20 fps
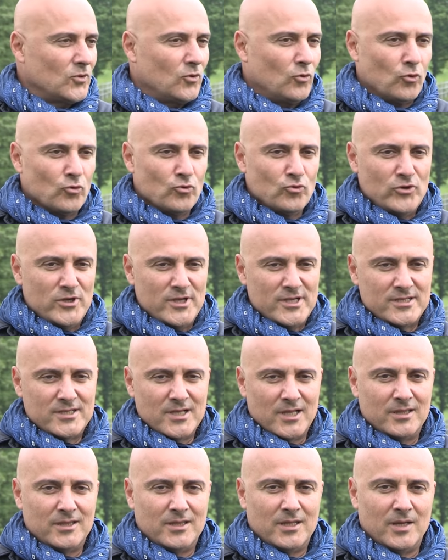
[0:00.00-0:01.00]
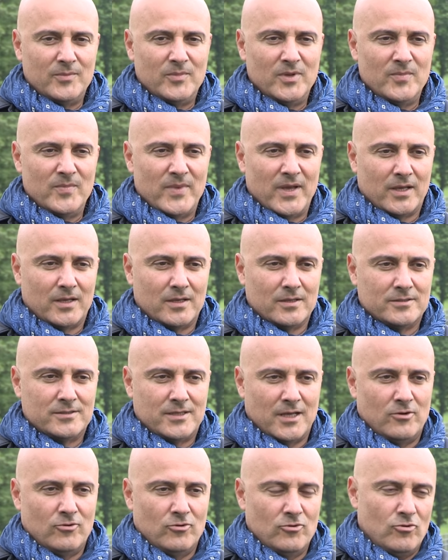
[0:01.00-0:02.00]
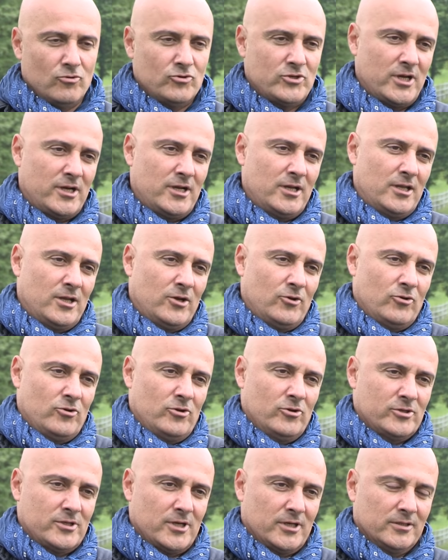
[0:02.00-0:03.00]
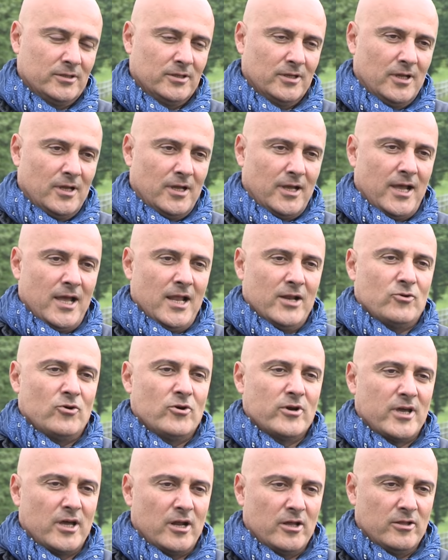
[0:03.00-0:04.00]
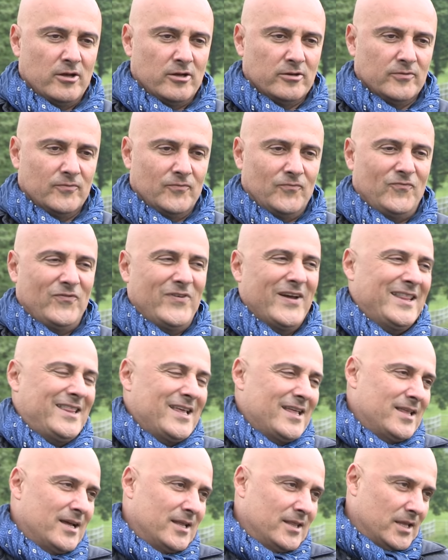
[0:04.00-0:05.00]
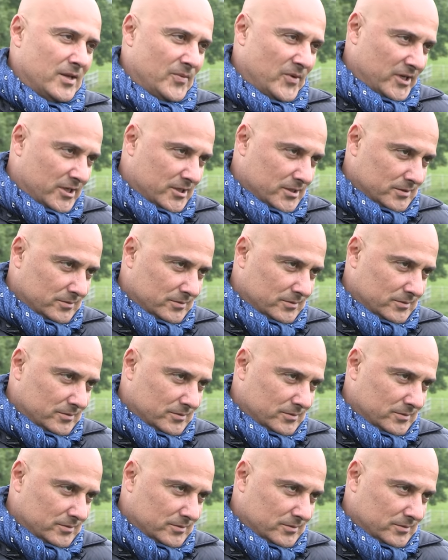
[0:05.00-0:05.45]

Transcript: onu hissettirebilmek, sen onu o şekilde görüyorsan El Conquerador fetheden demek.